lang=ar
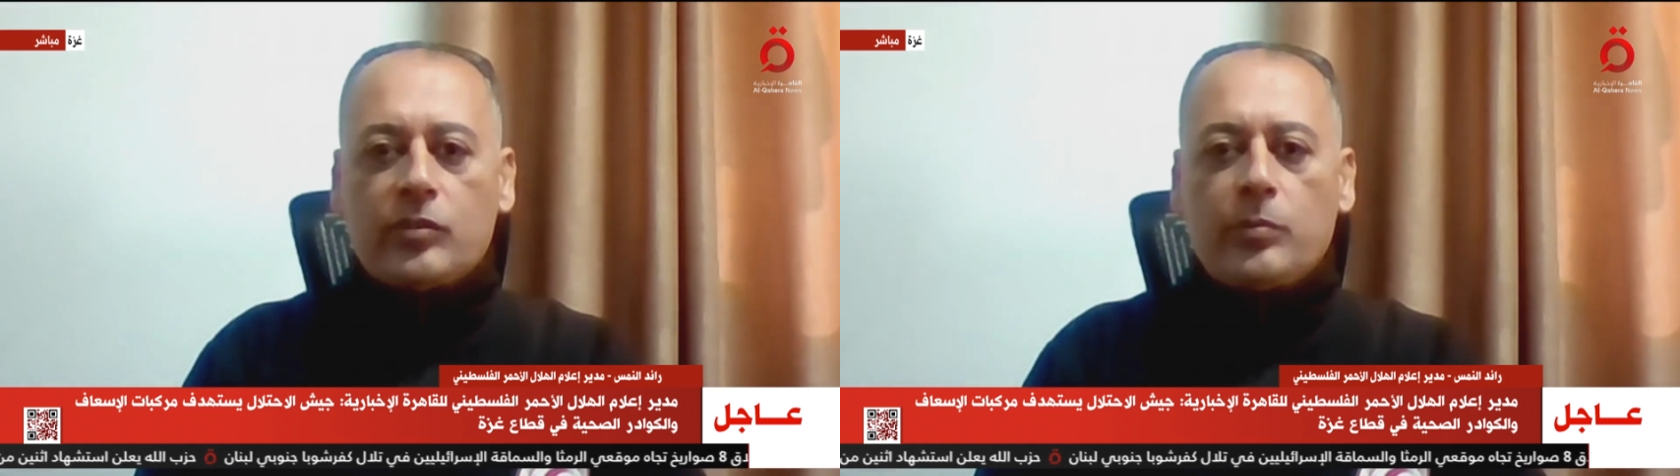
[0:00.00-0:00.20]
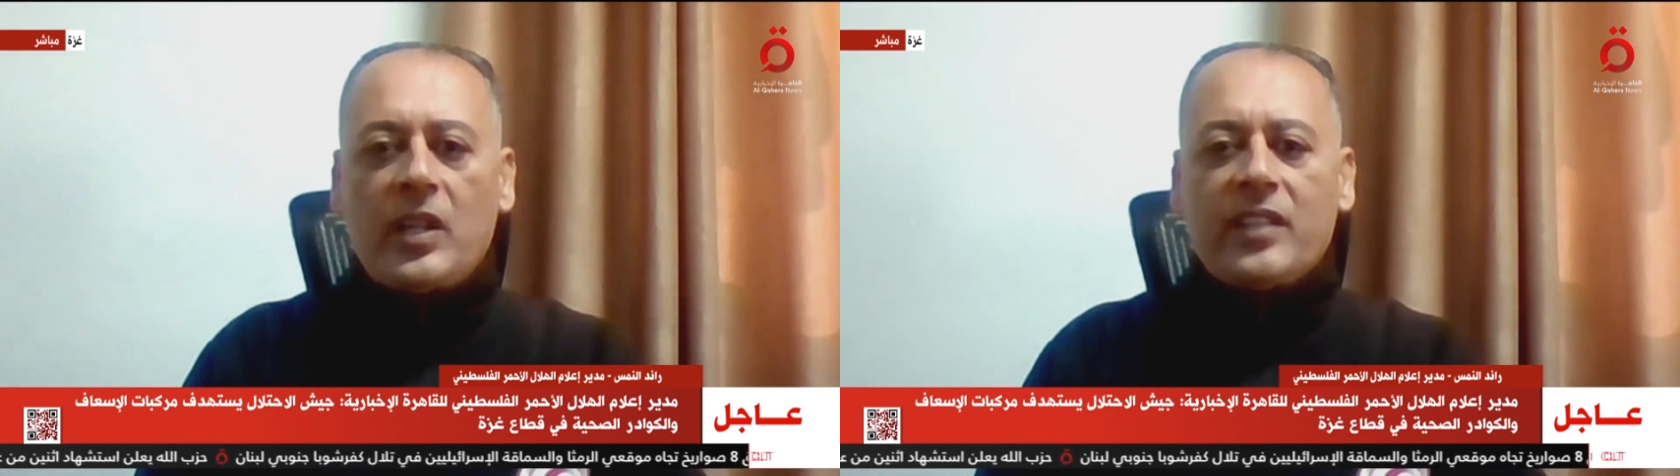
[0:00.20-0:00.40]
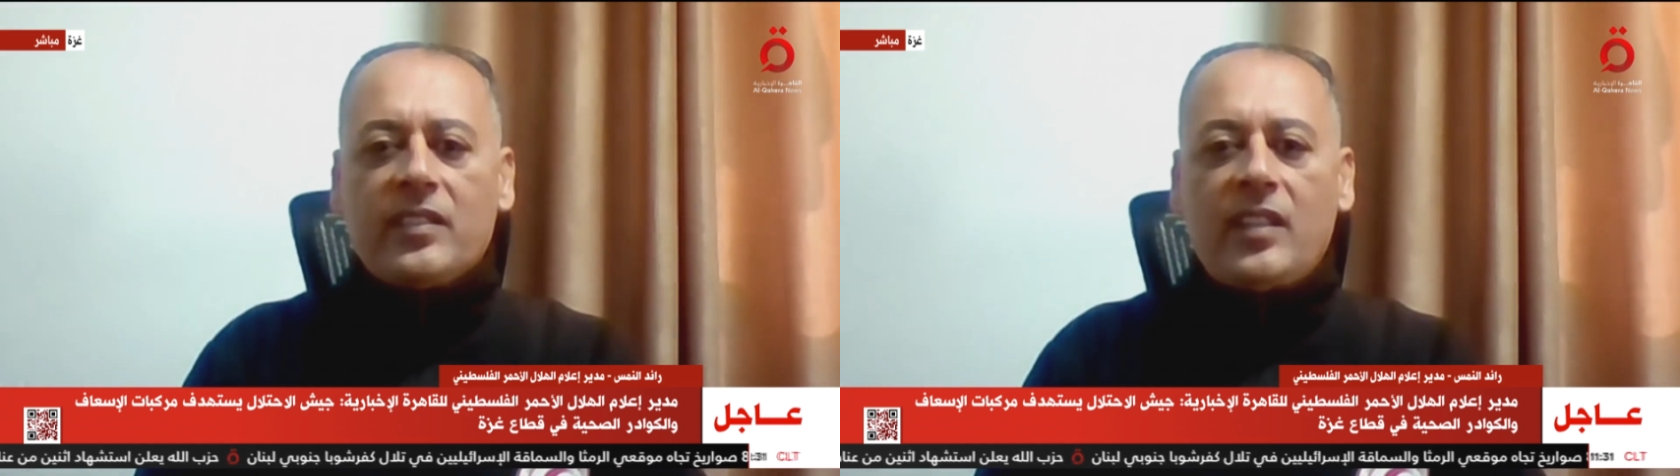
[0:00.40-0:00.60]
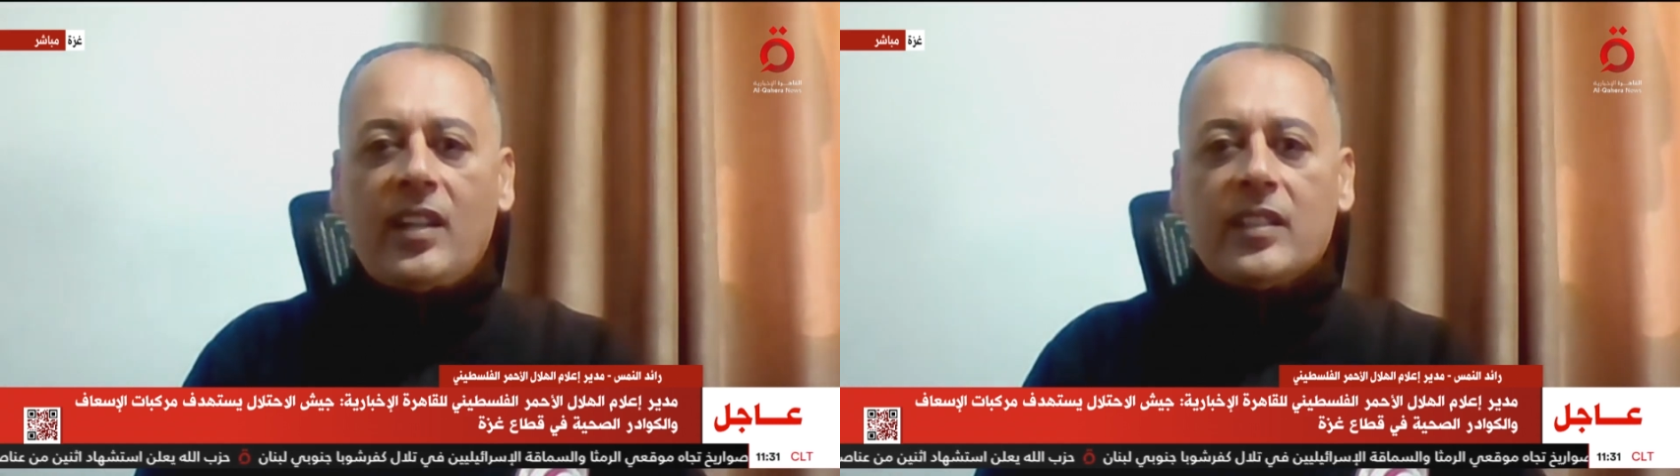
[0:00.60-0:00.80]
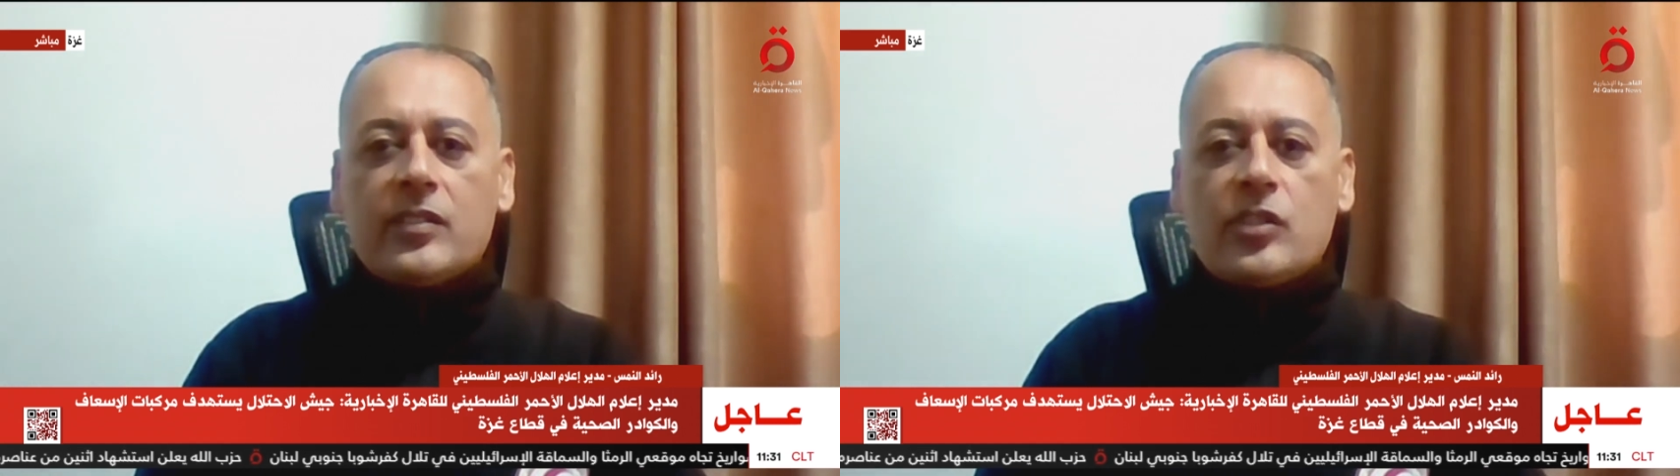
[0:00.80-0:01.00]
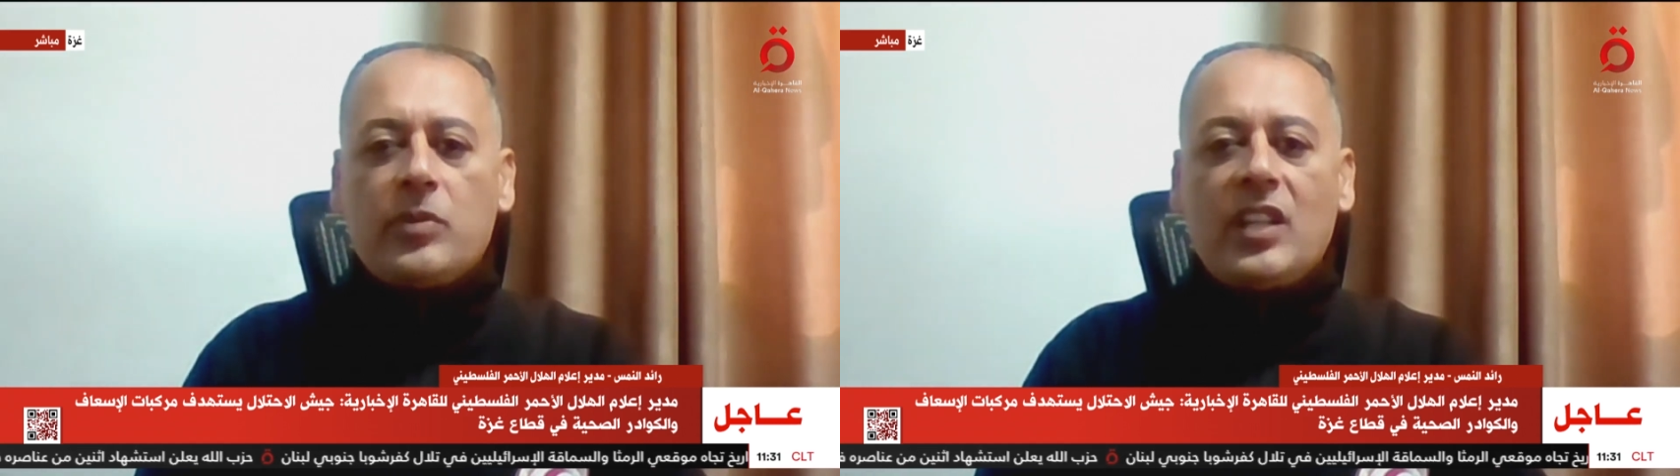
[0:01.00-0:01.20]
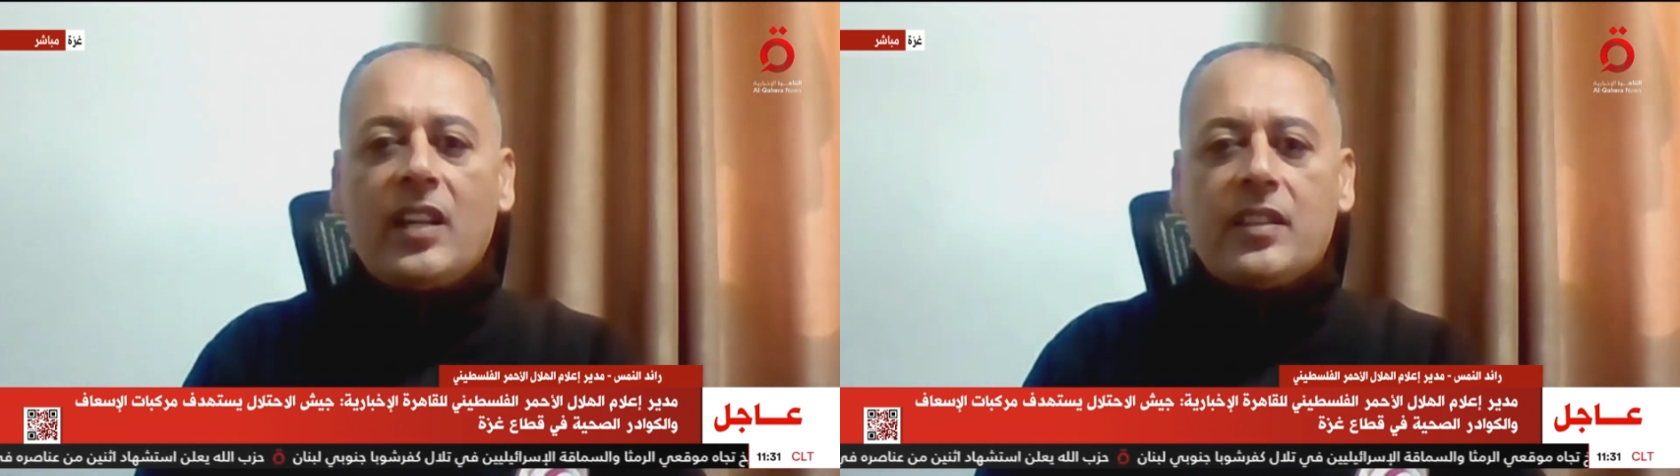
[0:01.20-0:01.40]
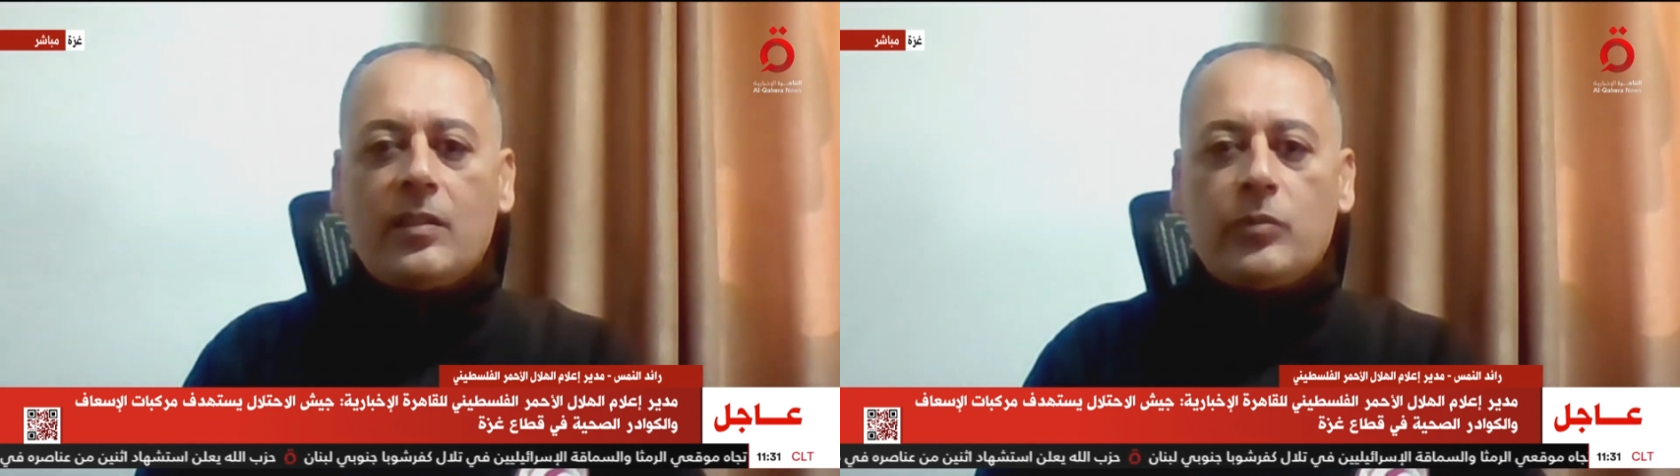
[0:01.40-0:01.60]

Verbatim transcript: يضرب بعرض الحائط جميع هذه